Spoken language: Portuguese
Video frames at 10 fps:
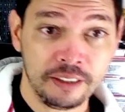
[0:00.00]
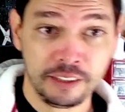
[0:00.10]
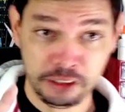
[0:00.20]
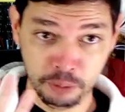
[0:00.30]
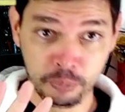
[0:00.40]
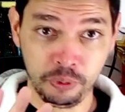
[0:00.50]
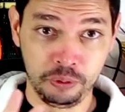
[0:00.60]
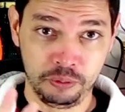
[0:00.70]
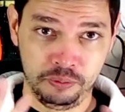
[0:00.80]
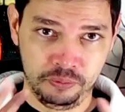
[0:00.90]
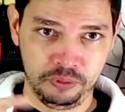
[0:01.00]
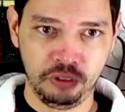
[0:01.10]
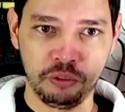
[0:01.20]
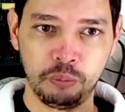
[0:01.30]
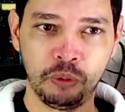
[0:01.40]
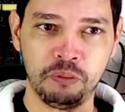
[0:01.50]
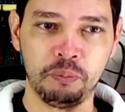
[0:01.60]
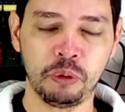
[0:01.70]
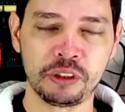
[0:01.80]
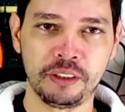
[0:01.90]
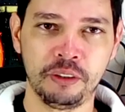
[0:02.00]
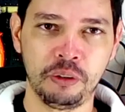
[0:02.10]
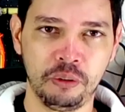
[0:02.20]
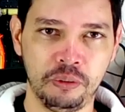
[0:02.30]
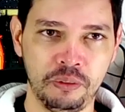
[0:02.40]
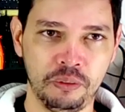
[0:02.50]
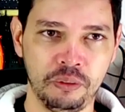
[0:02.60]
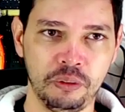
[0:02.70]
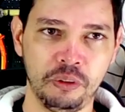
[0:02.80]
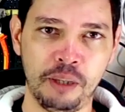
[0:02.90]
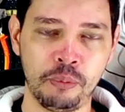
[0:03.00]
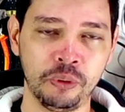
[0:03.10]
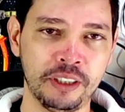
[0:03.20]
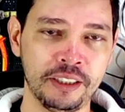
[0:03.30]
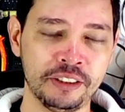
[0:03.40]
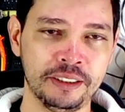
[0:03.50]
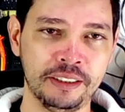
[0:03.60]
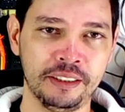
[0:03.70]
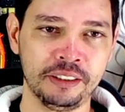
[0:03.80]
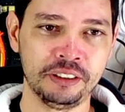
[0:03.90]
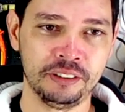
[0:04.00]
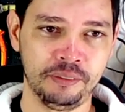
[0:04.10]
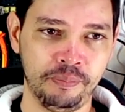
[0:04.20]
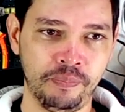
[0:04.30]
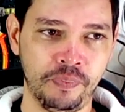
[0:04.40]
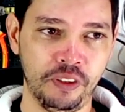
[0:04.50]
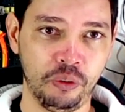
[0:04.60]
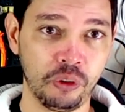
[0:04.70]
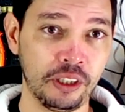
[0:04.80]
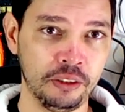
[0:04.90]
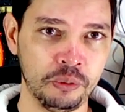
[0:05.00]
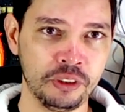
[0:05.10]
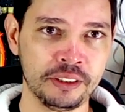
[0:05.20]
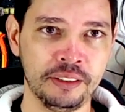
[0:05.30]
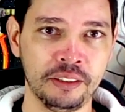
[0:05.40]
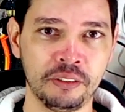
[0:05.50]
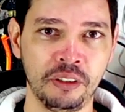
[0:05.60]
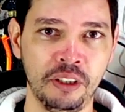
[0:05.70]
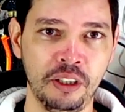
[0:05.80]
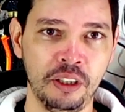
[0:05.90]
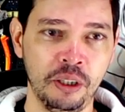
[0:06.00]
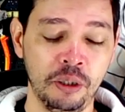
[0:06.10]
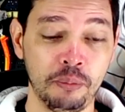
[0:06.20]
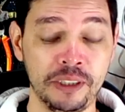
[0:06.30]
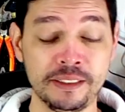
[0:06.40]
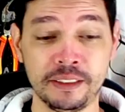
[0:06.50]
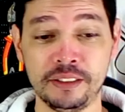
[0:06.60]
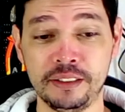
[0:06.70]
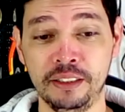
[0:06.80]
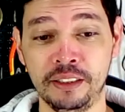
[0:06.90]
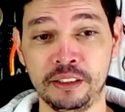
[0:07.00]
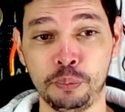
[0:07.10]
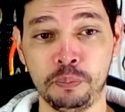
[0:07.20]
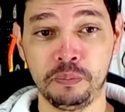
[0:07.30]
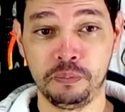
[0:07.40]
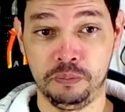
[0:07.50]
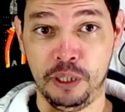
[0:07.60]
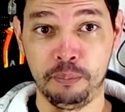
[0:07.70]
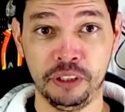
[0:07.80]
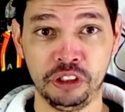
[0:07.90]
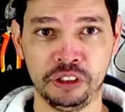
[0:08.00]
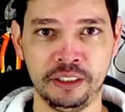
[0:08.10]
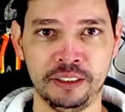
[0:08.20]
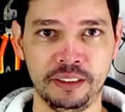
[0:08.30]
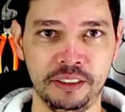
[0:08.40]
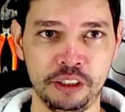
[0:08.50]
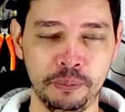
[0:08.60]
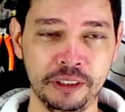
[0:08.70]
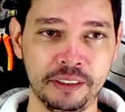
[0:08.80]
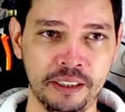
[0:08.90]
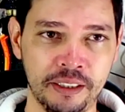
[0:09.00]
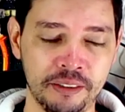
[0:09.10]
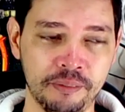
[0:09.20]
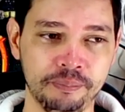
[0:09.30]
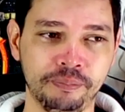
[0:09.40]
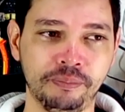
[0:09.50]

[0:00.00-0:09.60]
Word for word: Daqui a pouco eu vou mo mostrar o, a montagem da caixa, colocar uma coisa dentro. Mas antes tem as, a parte chata que é explicar